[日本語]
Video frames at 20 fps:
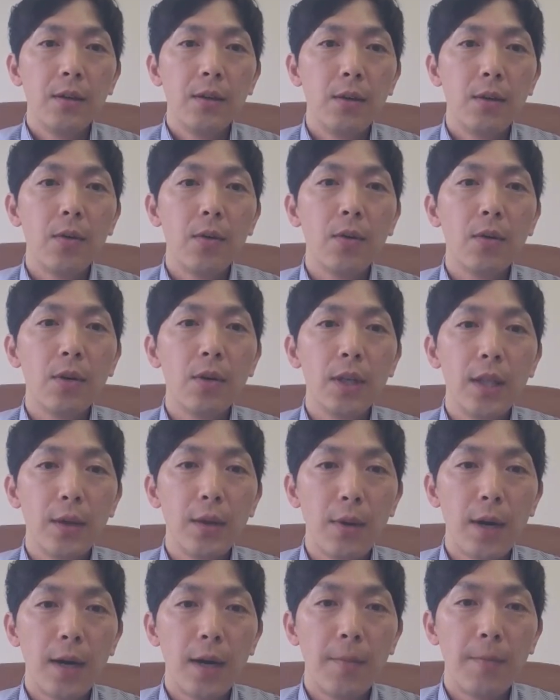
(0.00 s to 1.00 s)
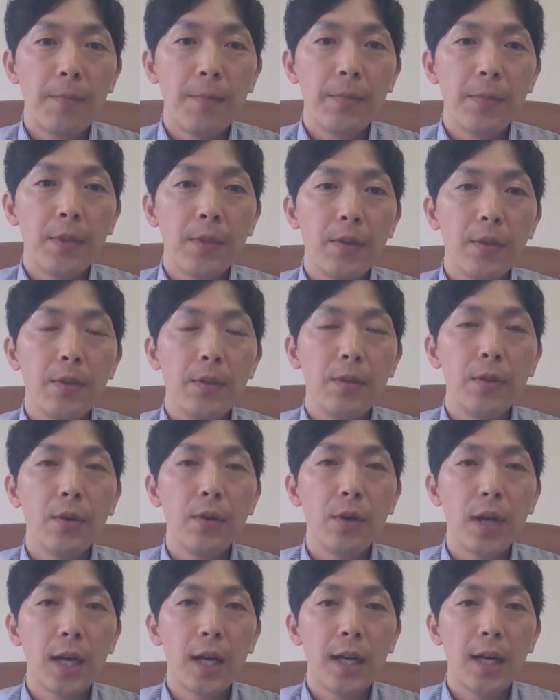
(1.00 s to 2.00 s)
本講義では、運
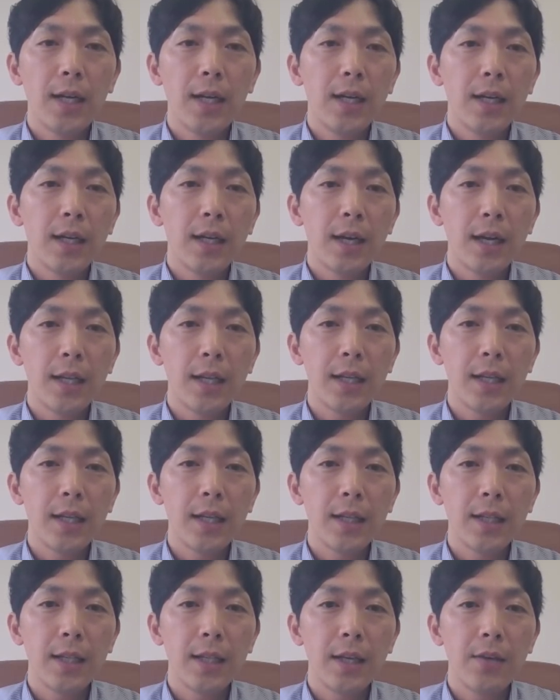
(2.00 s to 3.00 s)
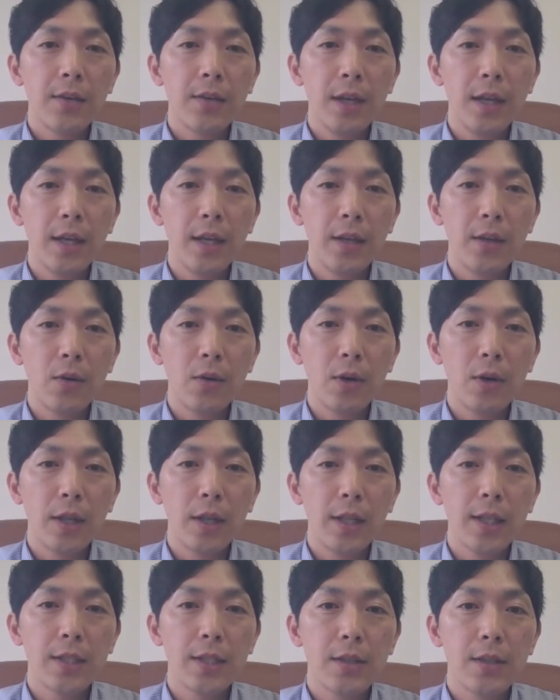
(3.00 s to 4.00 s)
動が体に与える影響をお
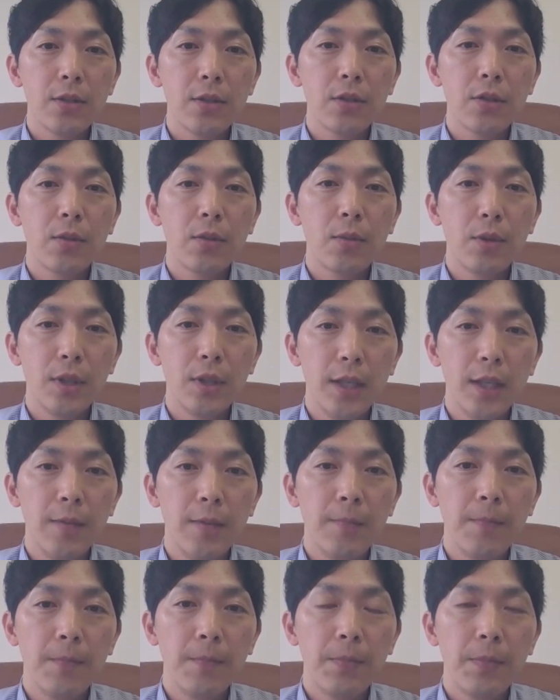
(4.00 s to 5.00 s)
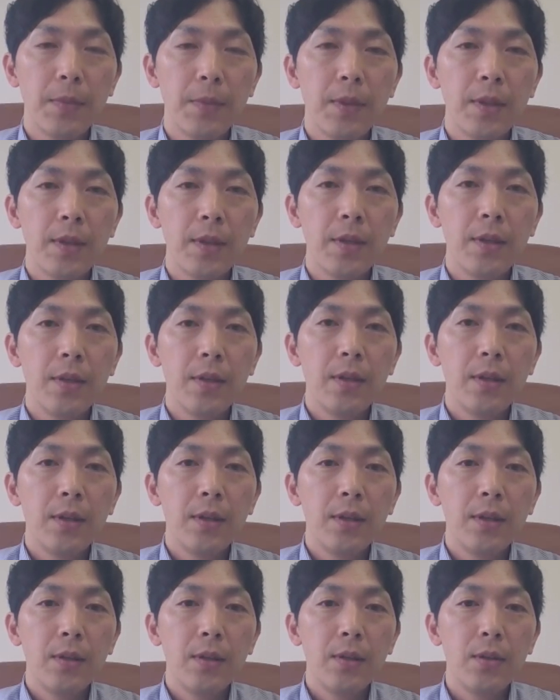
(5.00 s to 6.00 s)
話しするとともに、
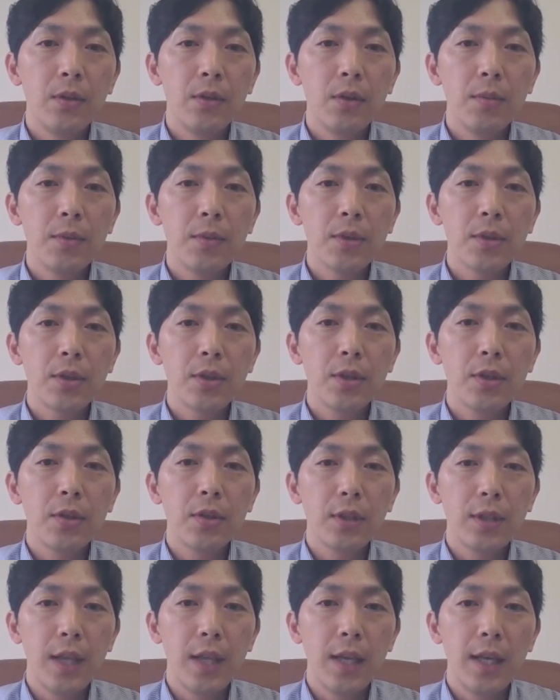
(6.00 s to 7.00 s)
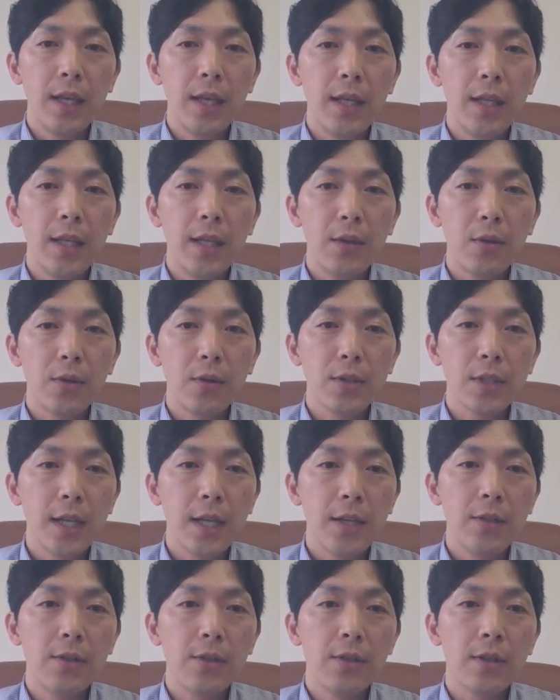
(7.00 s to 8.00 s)
運動不足によって引き起こさ
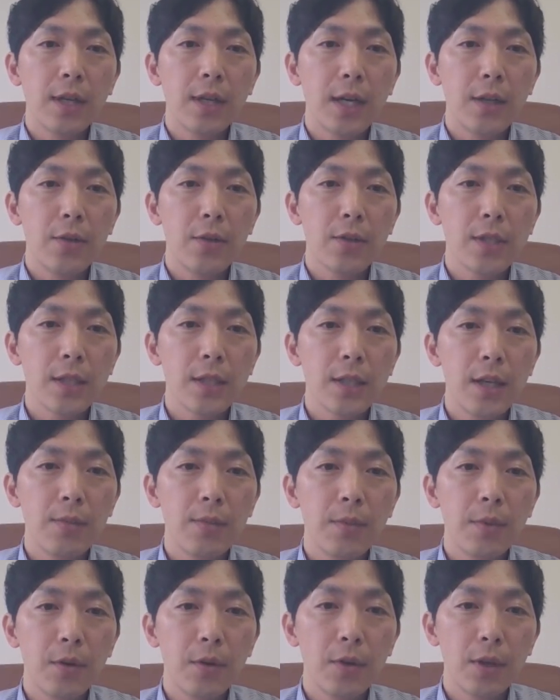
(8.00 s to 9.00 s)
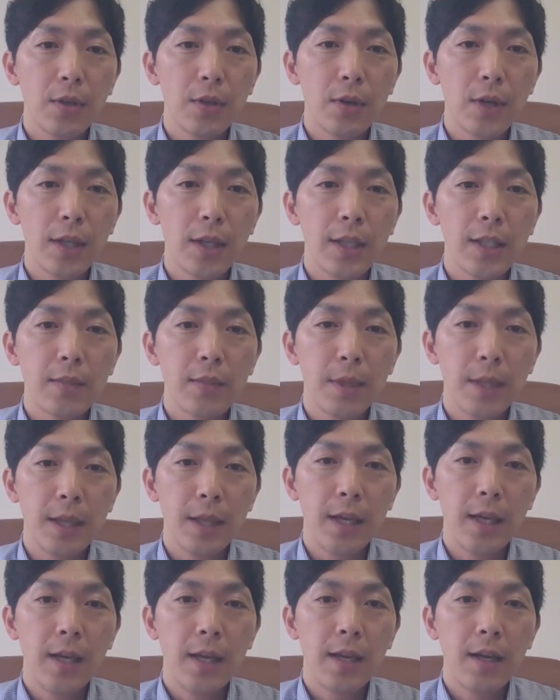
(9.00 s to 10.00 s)
れる可能性のある病気のお話ま
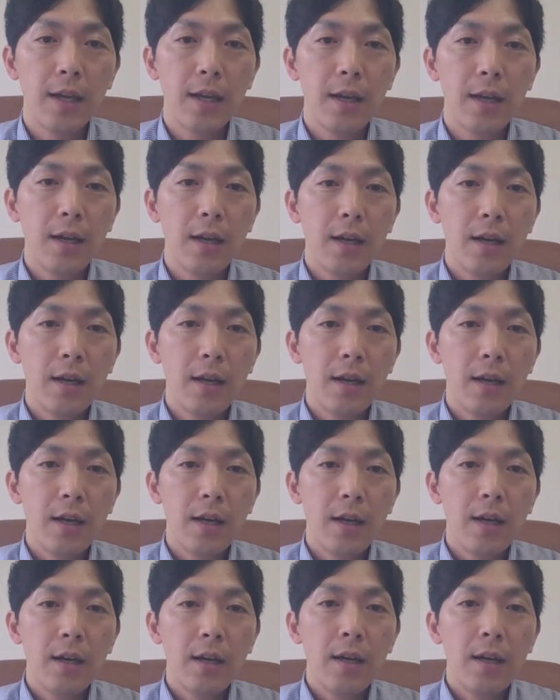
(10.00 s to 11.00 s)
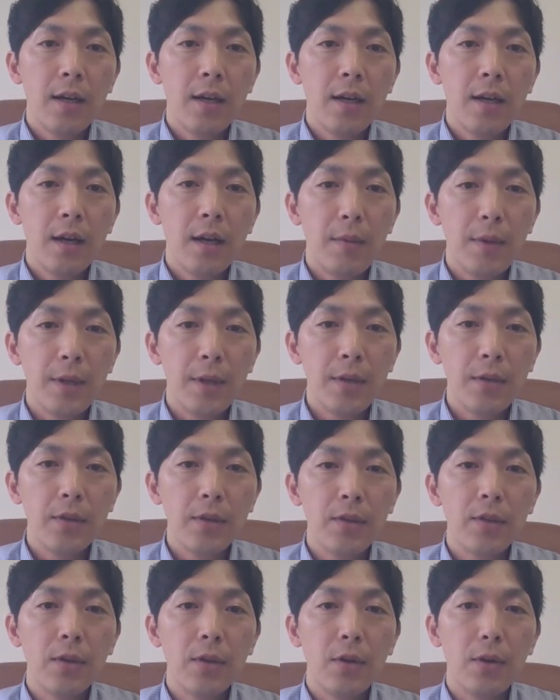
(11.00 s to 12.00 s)
で、幅
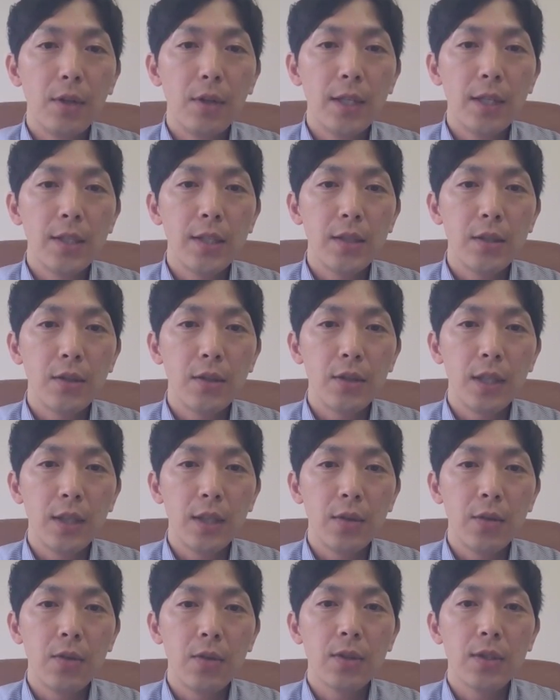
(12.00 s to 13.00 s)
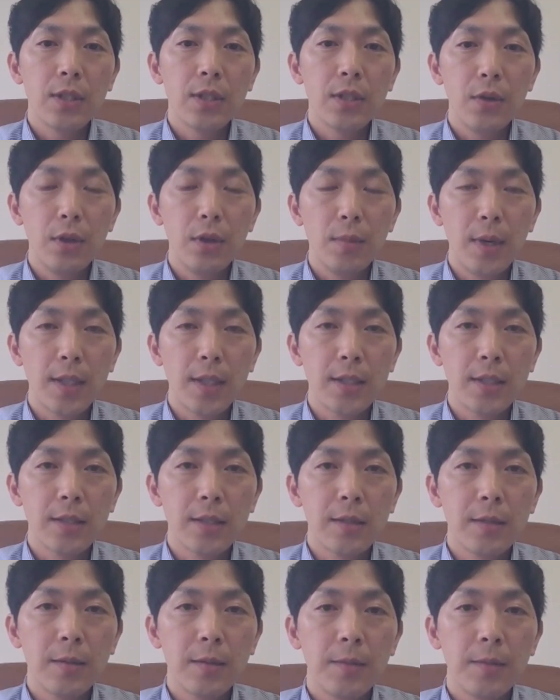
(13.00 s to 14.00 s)
広くお話しする予定としております。